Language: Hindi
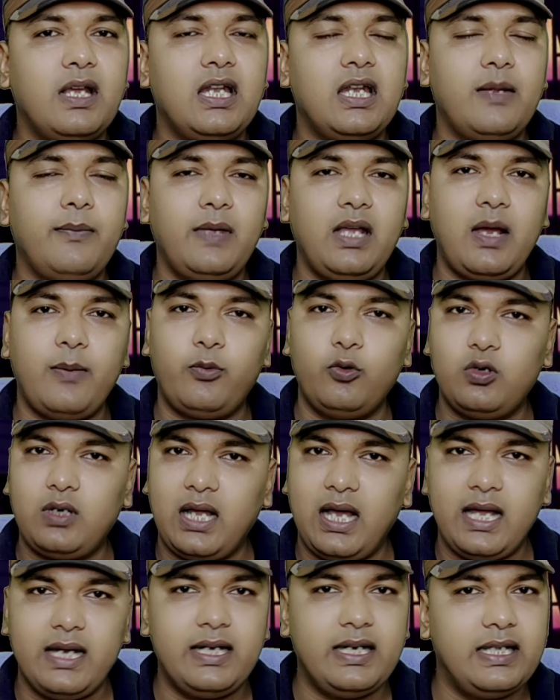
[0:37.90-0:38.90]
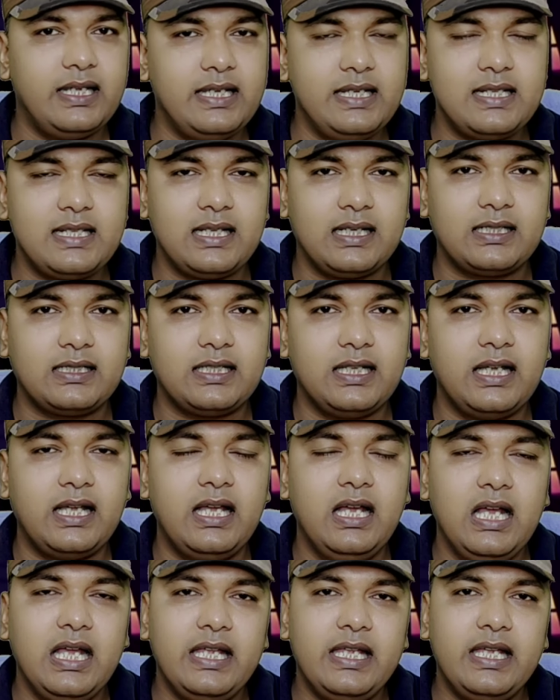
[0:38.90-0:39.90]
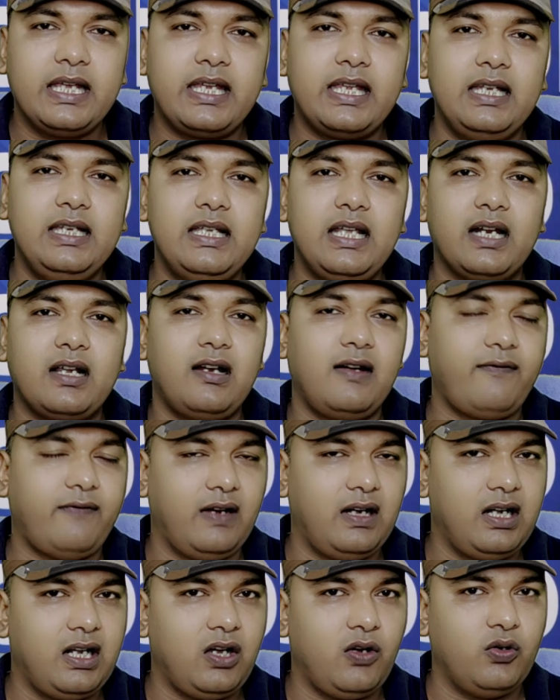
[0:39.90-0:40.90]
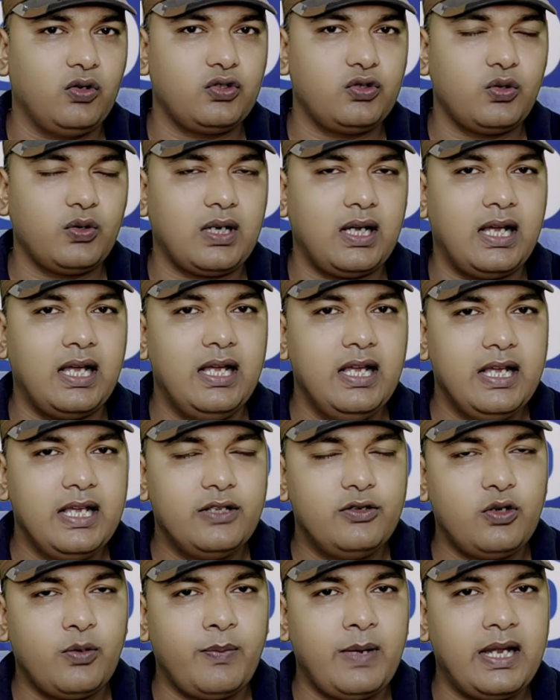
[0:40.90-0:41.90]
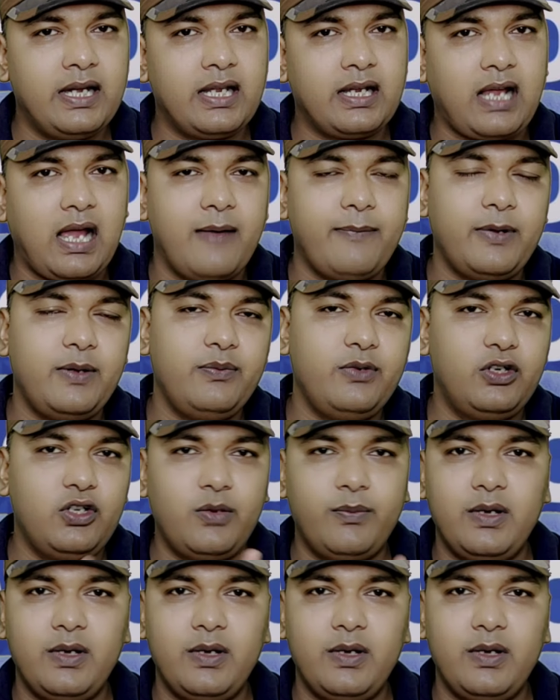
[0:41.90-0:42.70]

महीने में आप उठा नहीं सकते हैं क्लियर कट फंडा हो चुका है जो मैंने काफ़ी वीडियो